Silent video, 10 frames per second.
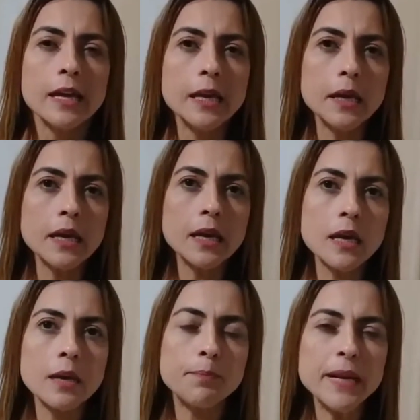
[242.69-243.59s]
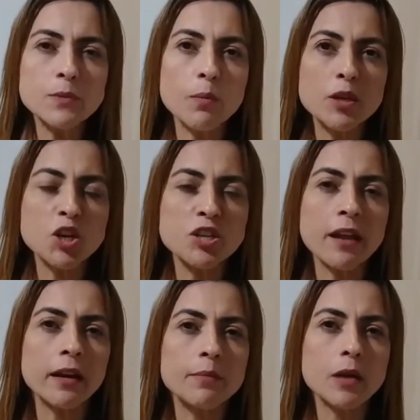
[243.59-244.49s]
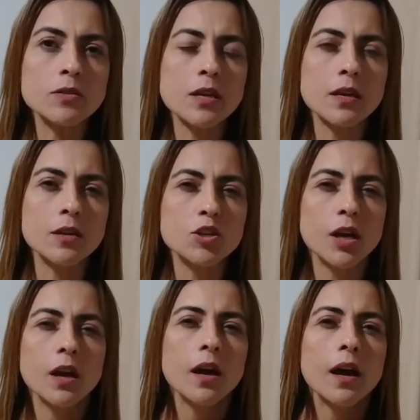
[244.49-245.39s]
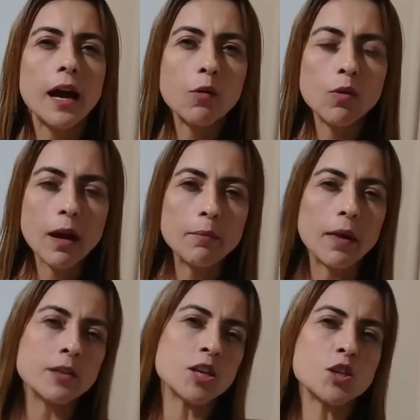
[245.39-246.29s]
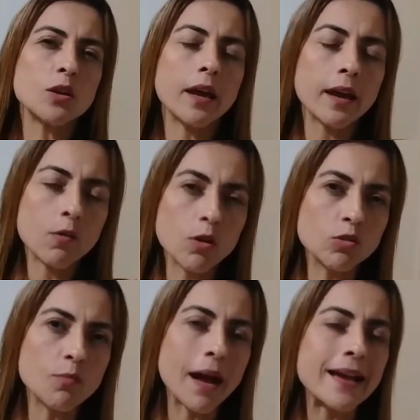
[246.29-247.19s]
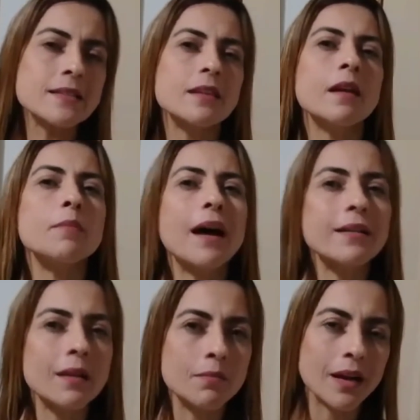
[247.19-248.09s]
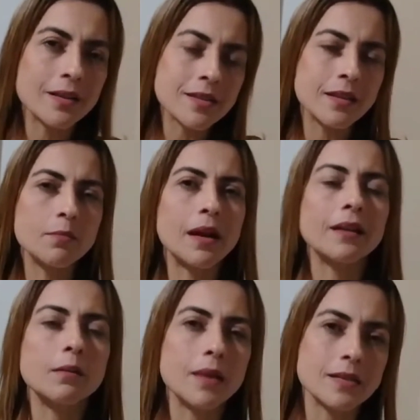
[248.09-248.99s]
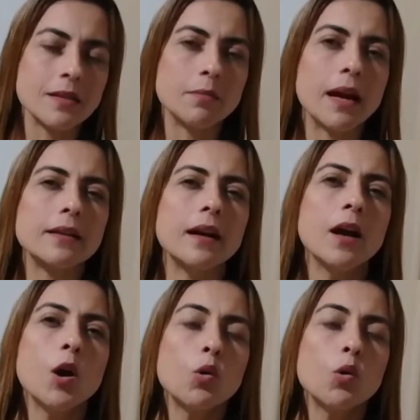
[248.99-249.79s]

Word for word: E principalmente a gente tem que lembrar o seguinte: a gente, é, quanto mais se demarca, mais se demarca, mais se demarca,